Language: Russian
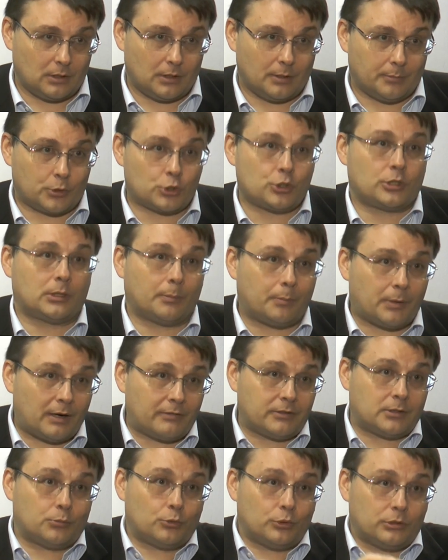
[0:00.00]
Потому что эта
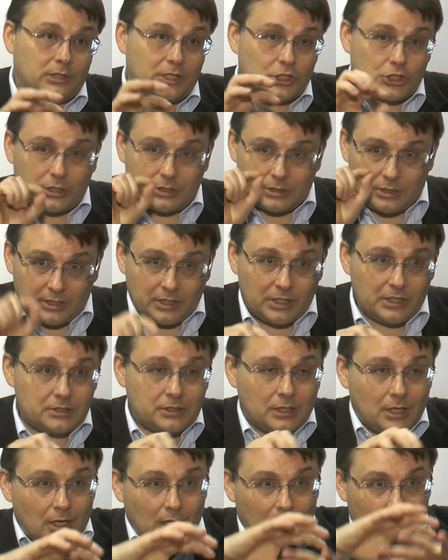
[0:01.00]
правда будет, даже если есть,
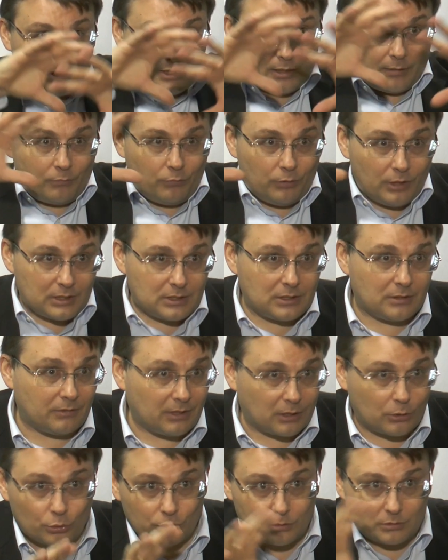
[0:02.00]
она обвязана
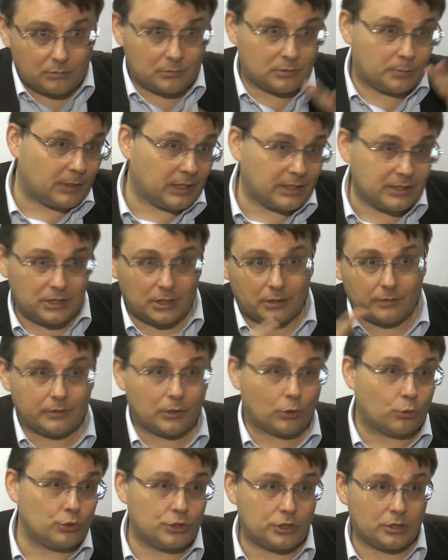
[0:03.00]
вокруг, сбалансирована
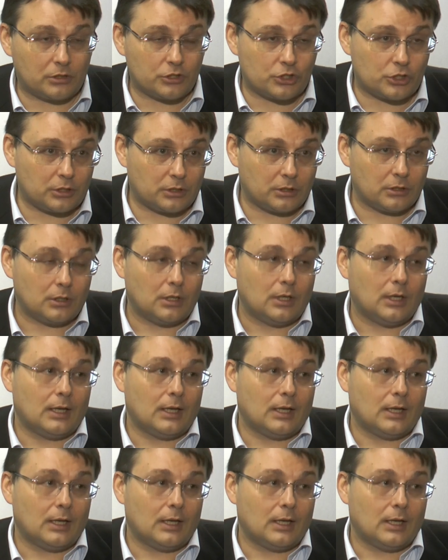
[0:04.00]
куча лжи.